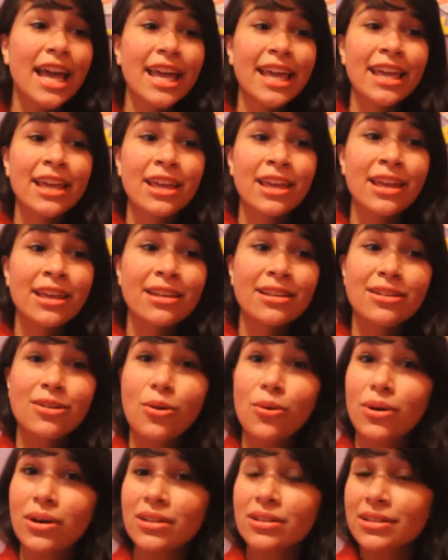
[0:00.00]
E
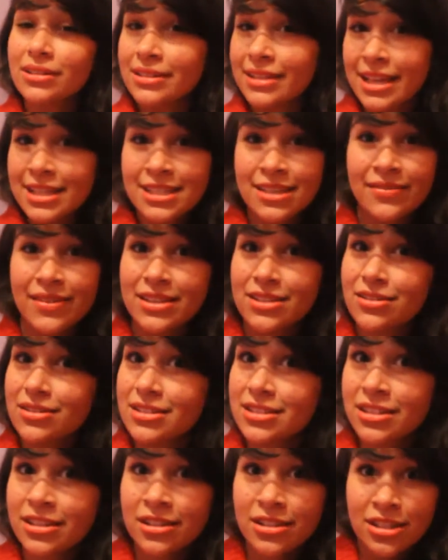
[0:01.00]
dessa vez
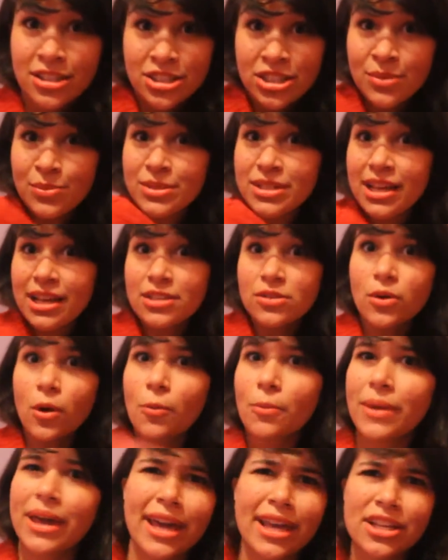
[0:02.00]
nós achamos
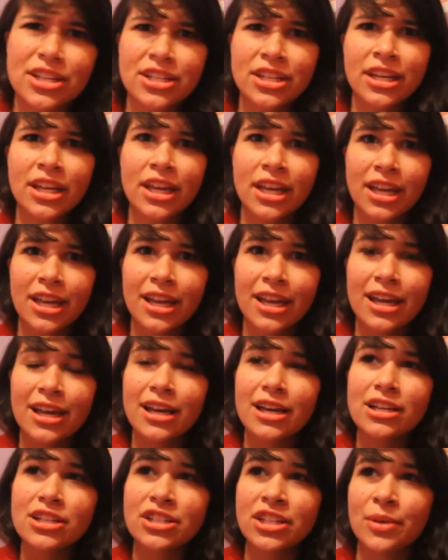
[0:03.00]
casualmente.
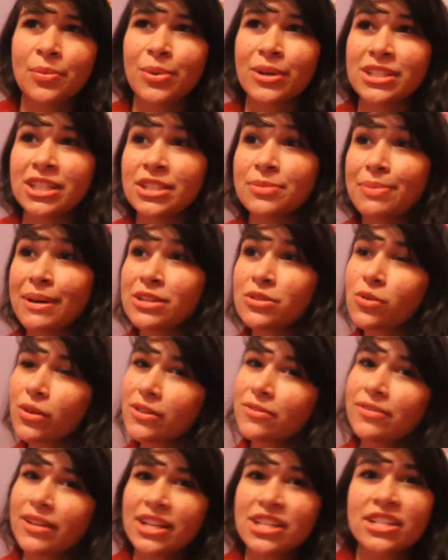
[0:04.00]
Tipo, a gente passou
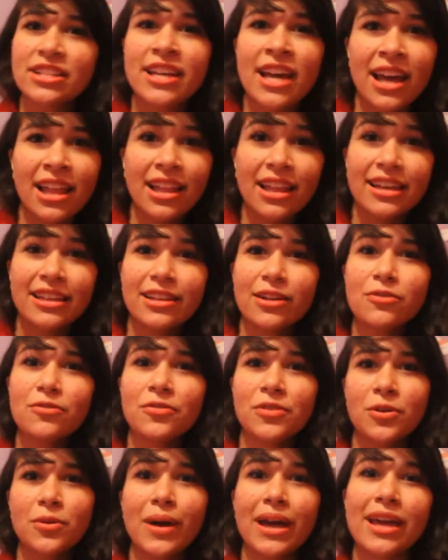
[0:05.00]
em frente dela e não
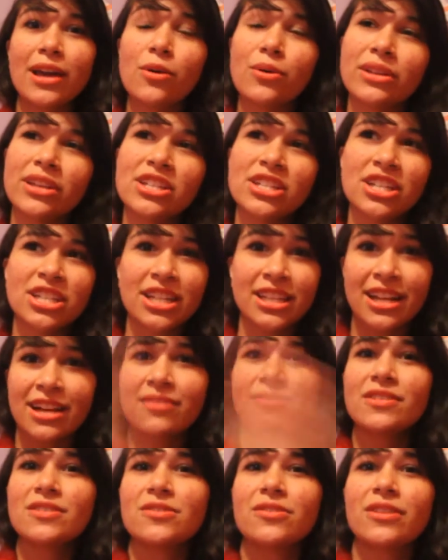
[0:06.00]
viu. Aí quando a gente
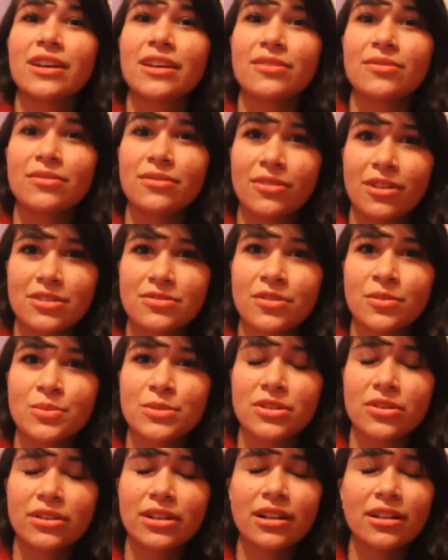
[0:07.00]
atravessou, que nós
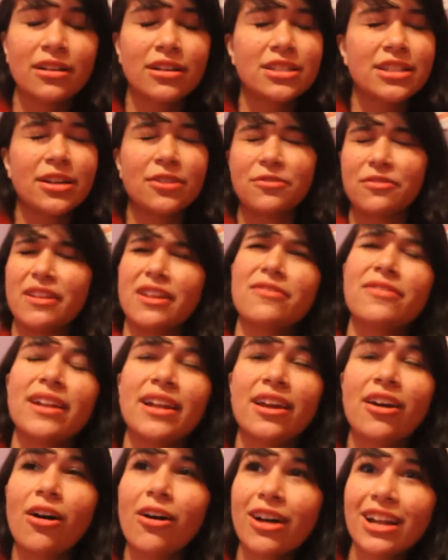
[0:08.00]
fomos em outra loja, que eu virei e
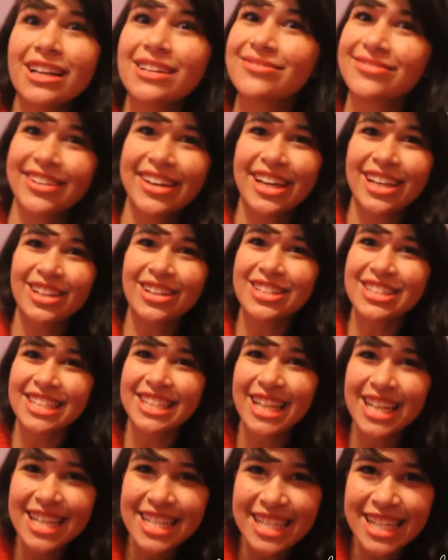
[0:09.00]
falei, olha mãe, a loja é
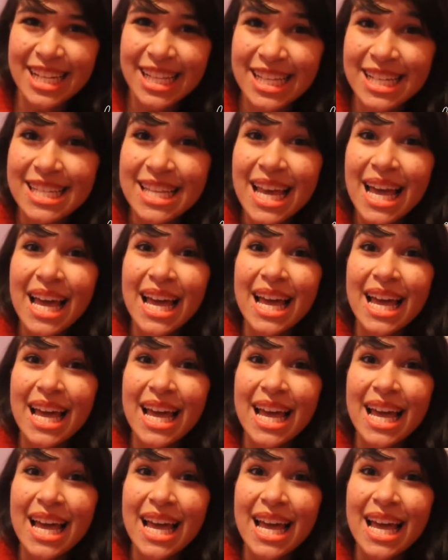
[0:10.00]
da Adidas.